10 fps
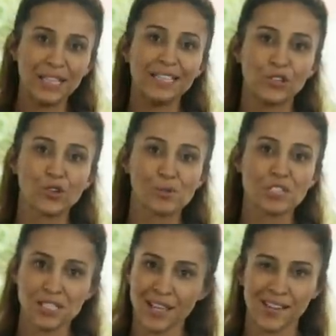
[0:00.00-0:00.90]
bu ilk yorumun
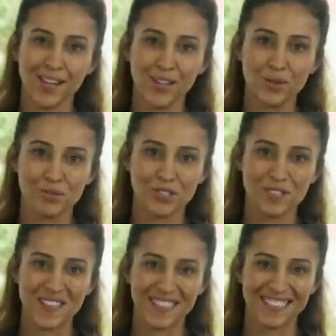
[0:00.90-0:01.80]
için yeterli olmuştur
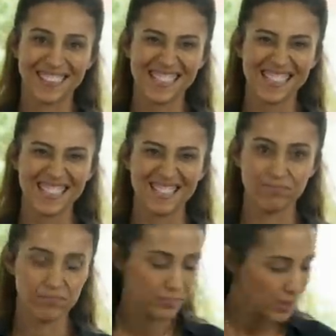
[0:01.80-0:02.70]

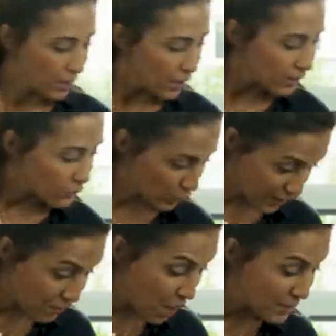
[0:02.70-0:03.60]
tatlım. Sonra
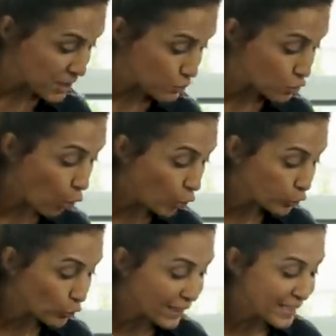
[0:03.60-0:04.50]
devam etmiş.
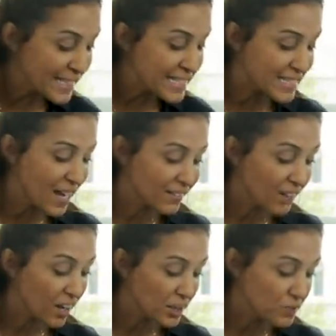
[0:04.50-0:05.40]
Koltuklarını isteyen
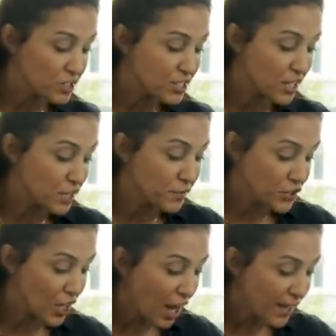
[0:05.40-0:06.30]
takipçisini
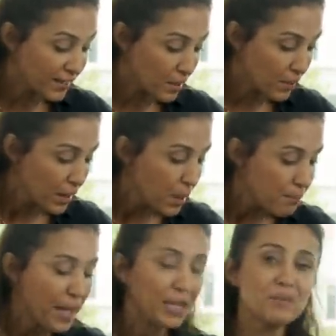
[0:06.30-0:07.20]
ifşa edip
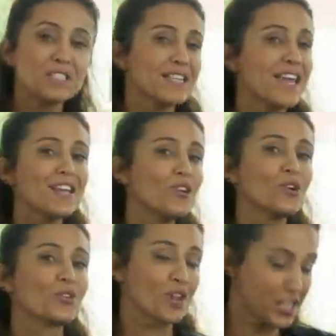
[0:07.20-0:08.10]
peki biz nerede
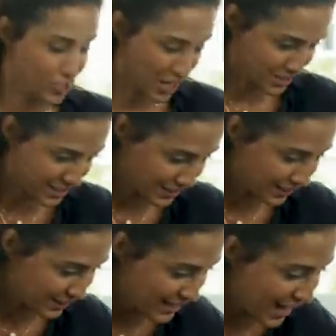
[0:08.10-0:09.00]
oturacağız
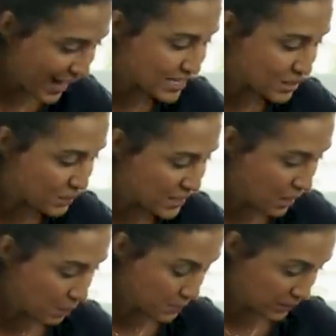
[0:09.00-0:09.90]
diye espri
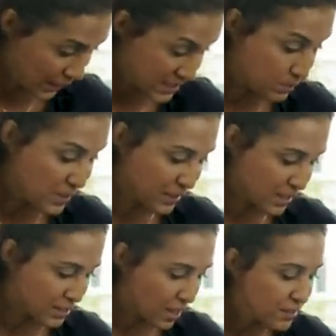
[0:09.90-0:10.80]
yap espri
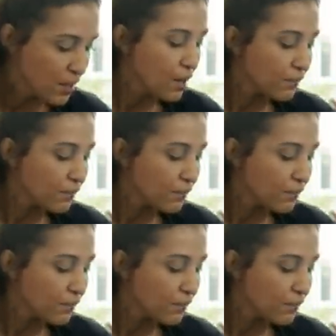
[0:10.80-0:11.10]
kasan